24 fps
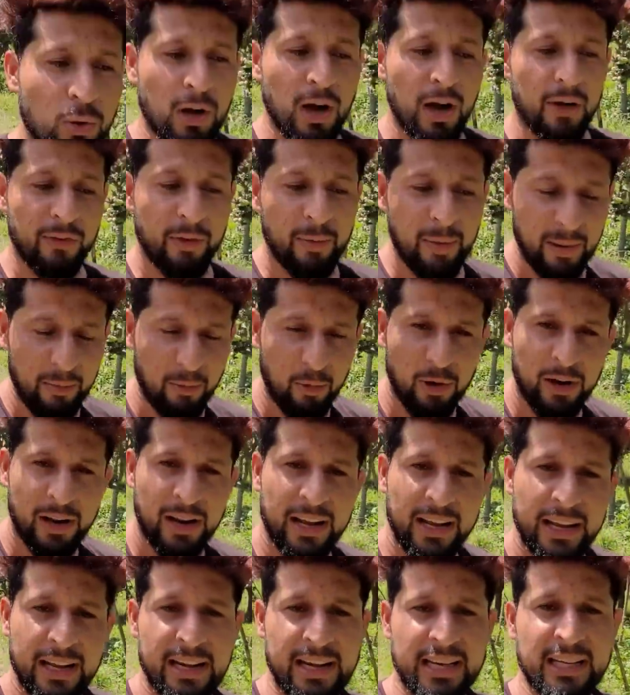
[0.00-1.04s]
काफ़ी भाई बोल रहे
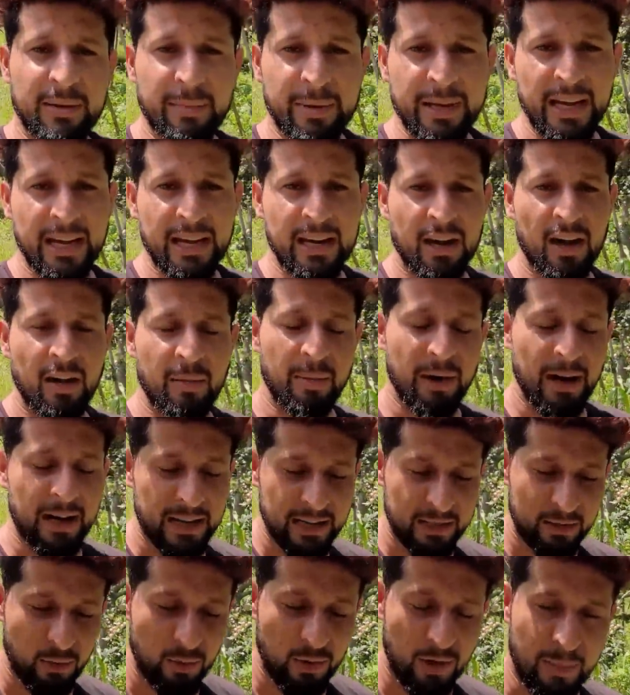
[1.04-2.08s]
हैं कि राजा भाई अगर हम
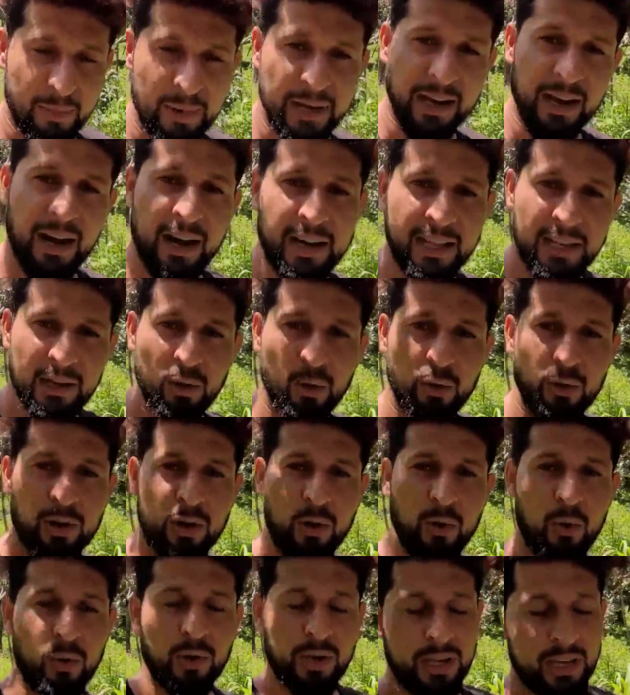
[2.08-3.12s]
आएँ तो हमें गाड़ी लोड
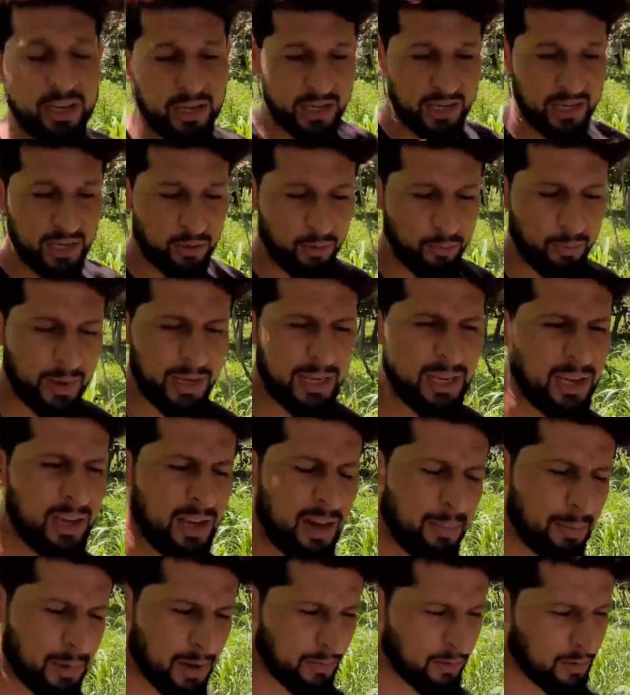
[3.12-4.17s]
होगी या नहीं हो भाई ये
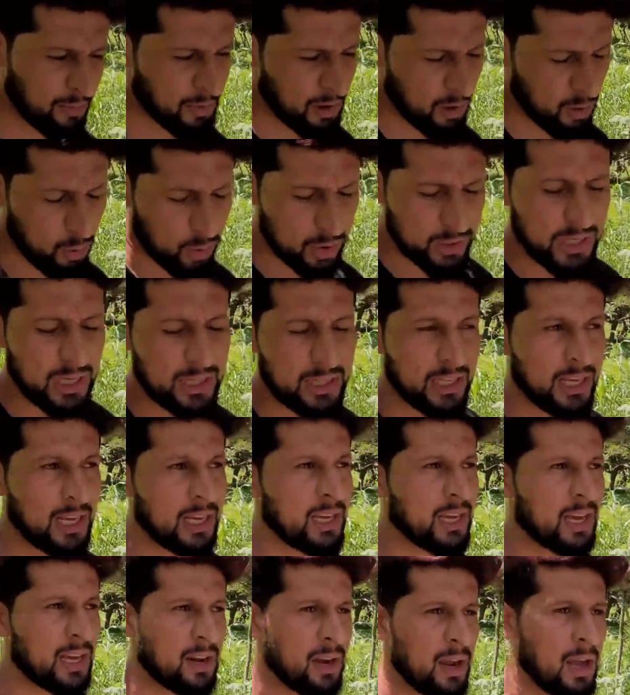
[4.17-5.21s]
आपका वहमा हो जाती है
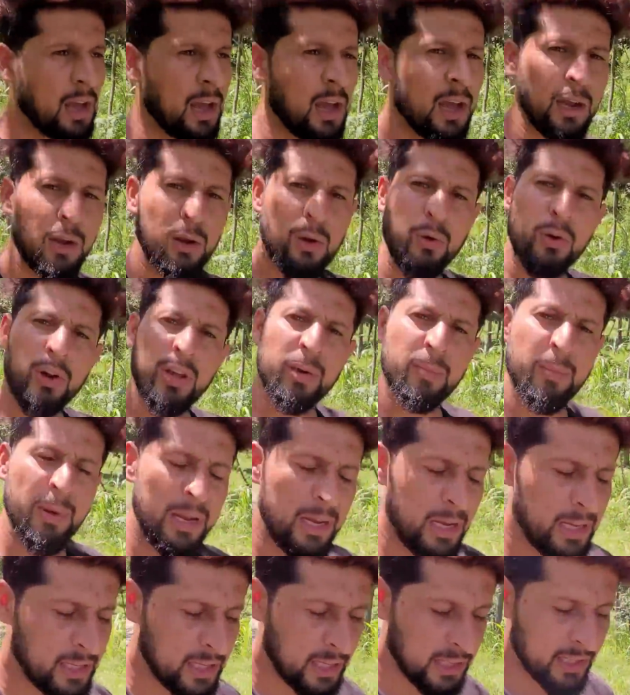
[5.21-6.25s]
यार लोडिंग मिल
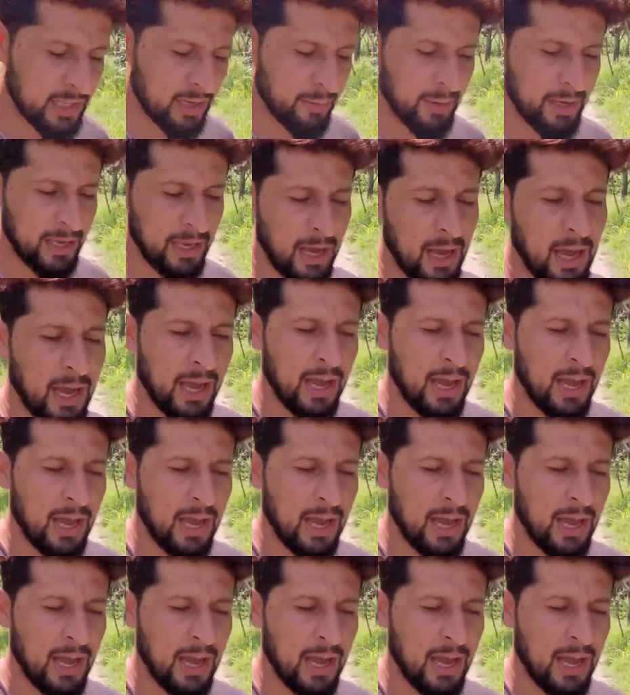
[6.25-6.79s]
ही जाती है भाई